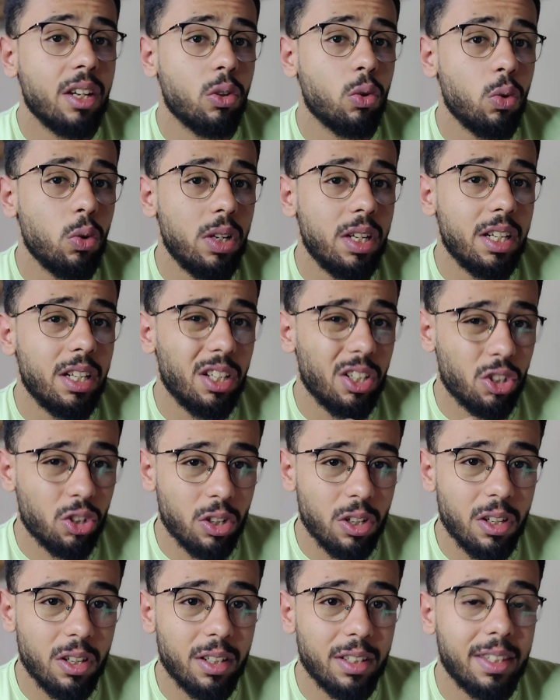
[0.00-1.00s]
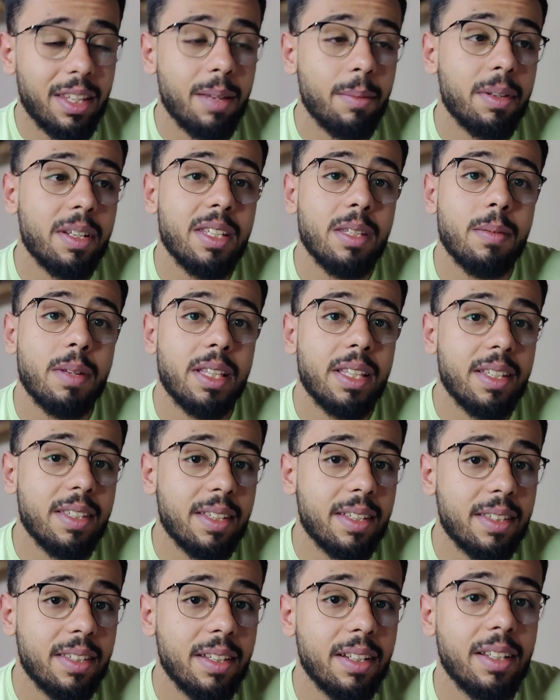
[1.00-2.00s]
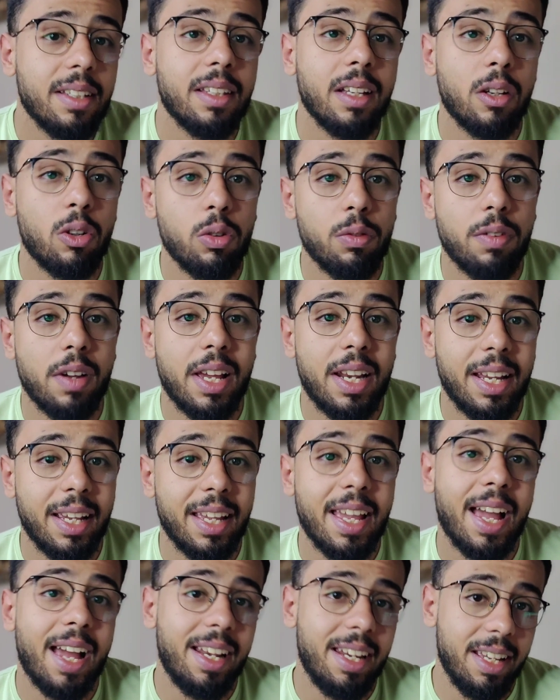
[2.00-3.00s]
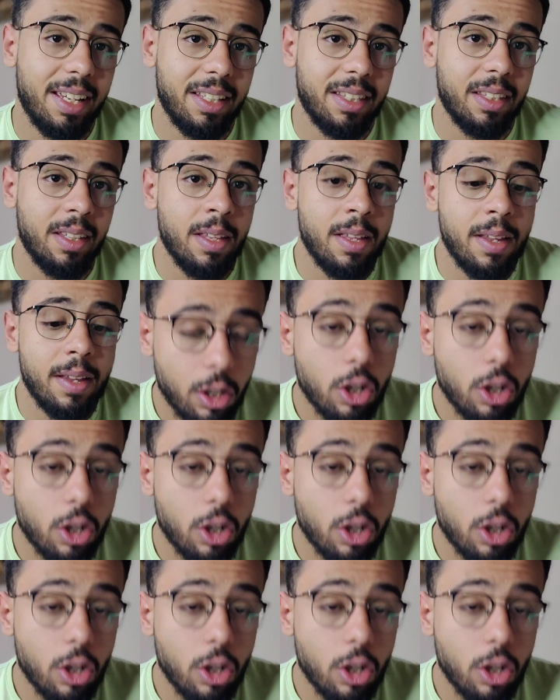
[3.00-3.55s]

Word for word: كل شهر ده بالنسبه لناس كتيره تكلفه علاجيه عاليه جدا